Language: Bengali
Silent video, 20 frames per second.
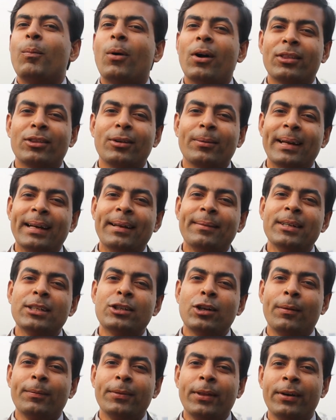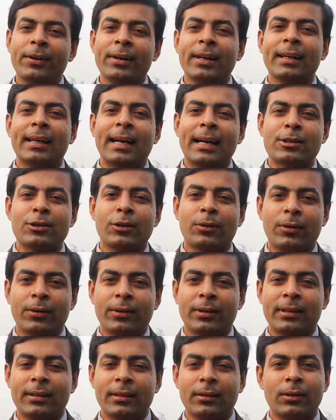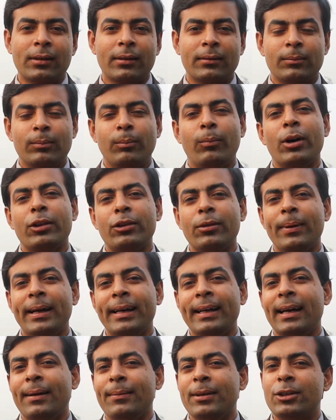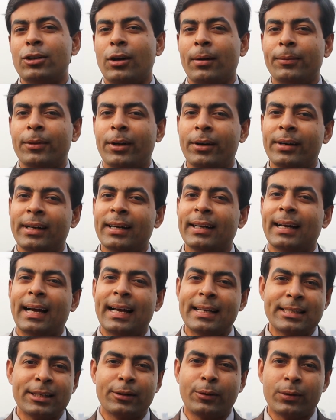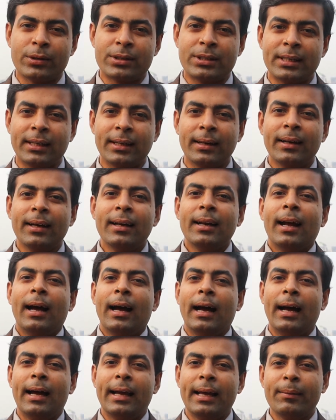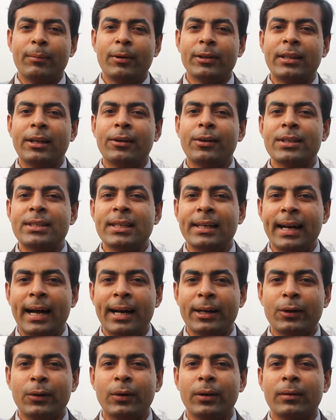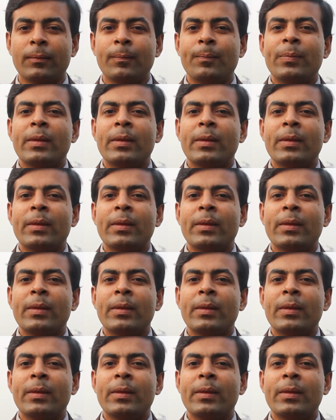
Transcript: বর্তমানে আমি সব ধরনের কাজও করছি বর্তমানে আমি সব ধরনের কাজই করছি এর মধ্যে রয়েছে নাটক